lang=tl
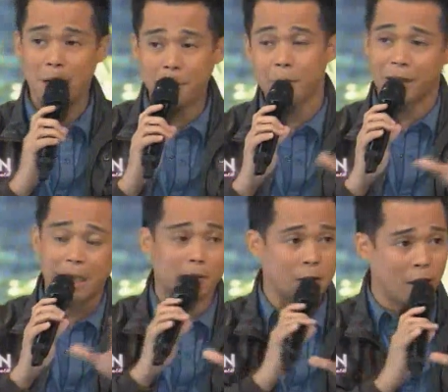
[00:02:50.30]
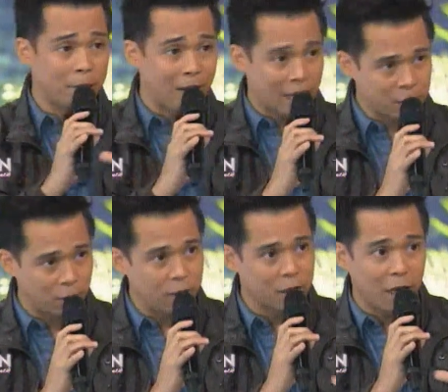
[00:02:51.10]
my mom and my dad, uh,
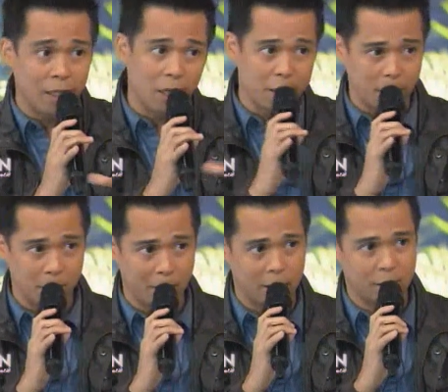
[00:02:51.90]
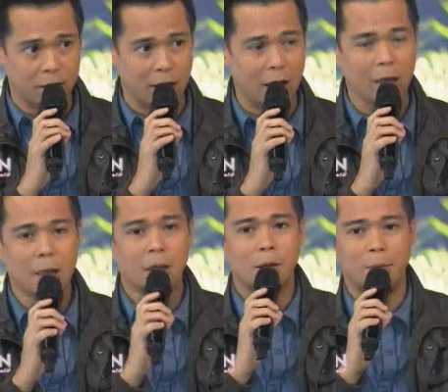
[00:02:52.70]
actually, na na yung marriage nila.
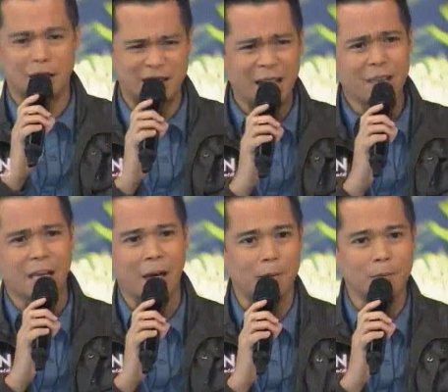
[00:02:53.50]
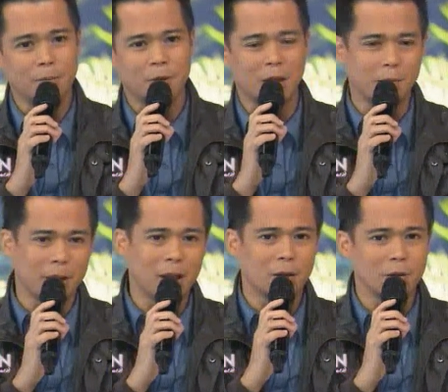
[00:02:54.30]
But at that time,
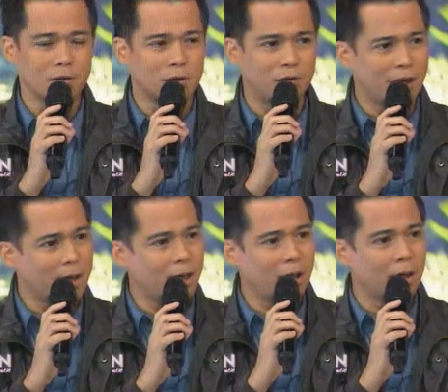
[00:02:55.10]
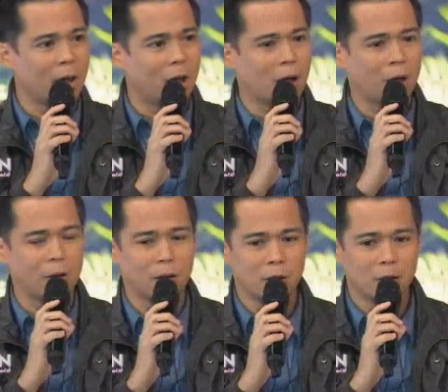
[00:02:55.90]
syempre, it's a very uh,
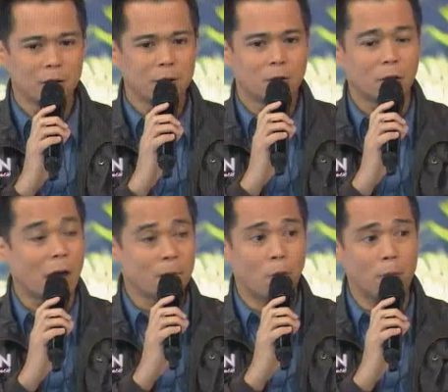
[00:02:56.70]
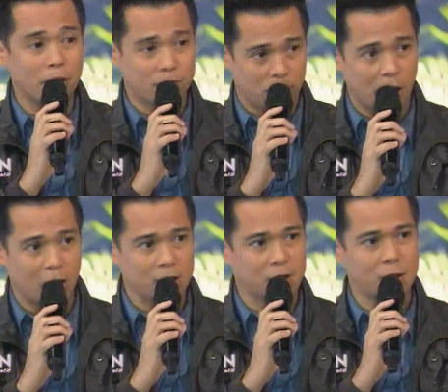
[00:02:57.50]
trying moment for
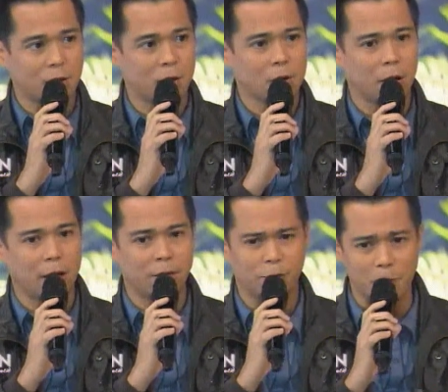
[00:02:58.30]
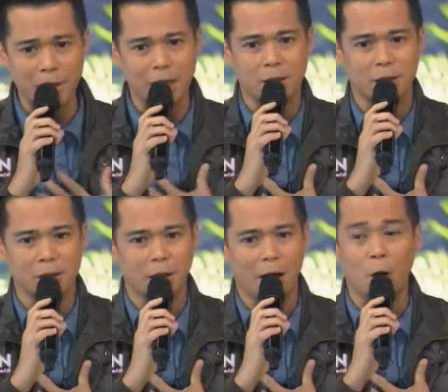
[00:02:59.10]
us. No? And for me,
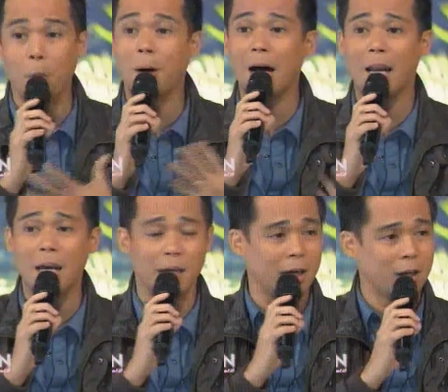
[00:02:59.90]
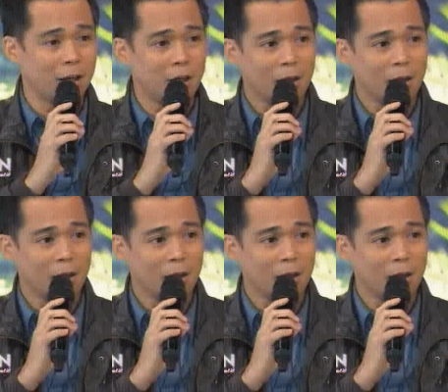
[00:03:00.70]
as akong panganay. Eh.